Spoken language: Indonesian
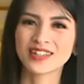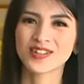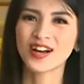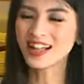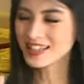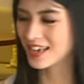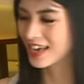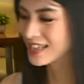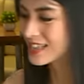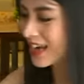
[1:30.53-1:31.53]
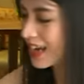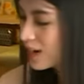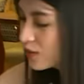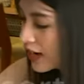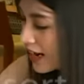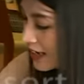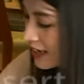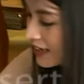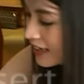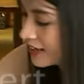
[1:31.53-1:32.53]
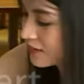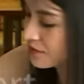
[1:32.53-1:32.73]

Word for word: Soalnya sekarang udah ada ini nih.